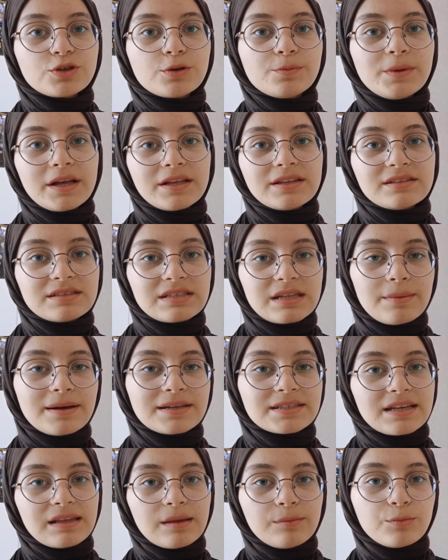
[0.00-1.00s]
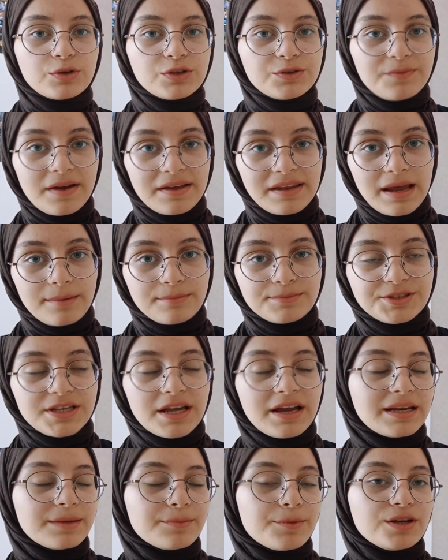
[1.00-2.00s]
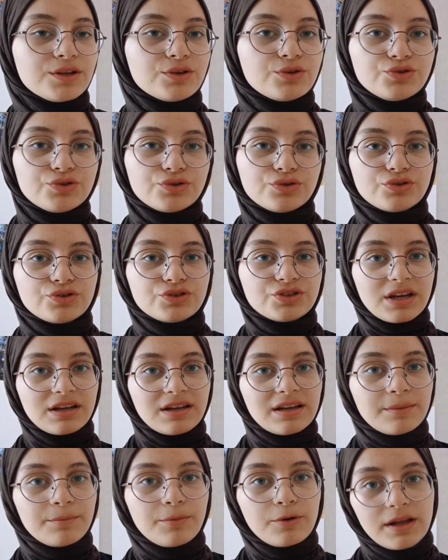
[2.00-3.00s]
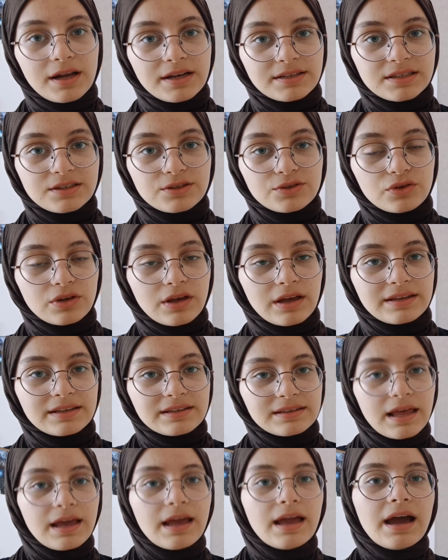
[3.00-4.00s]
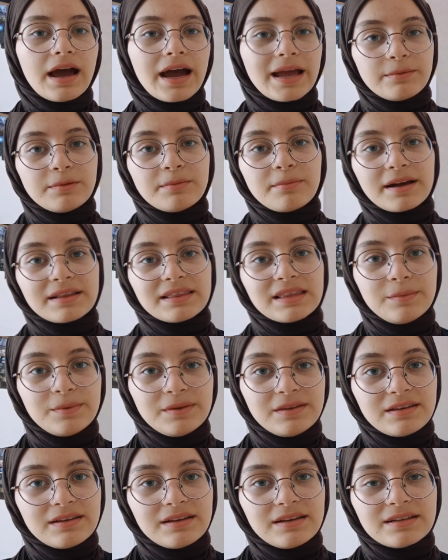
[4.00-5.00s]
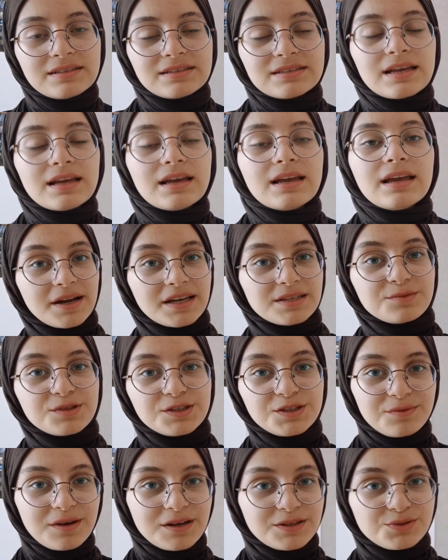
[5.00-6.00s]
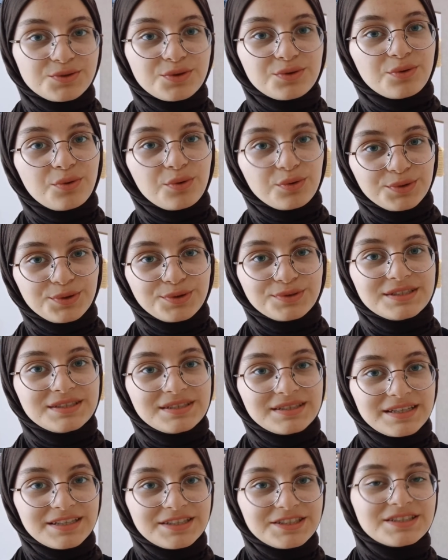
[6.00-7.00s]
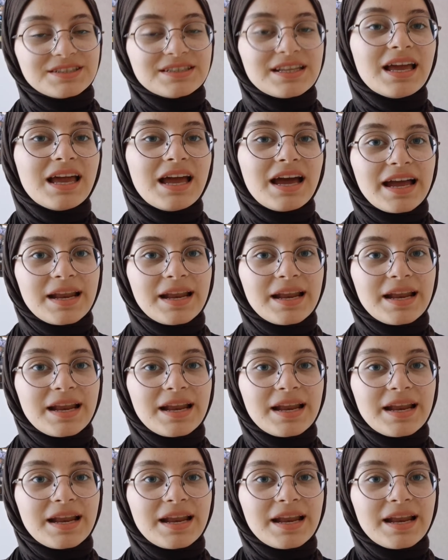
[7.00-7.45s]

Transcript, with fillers: Çünkü plan hazırlamak zaten motive eden bir şey. Hani böyle küçük küçük şeylere bölerseniz özellikle hani bir maddeyi bitirdiğinizde biraz motivasyon oluyor sizler için de.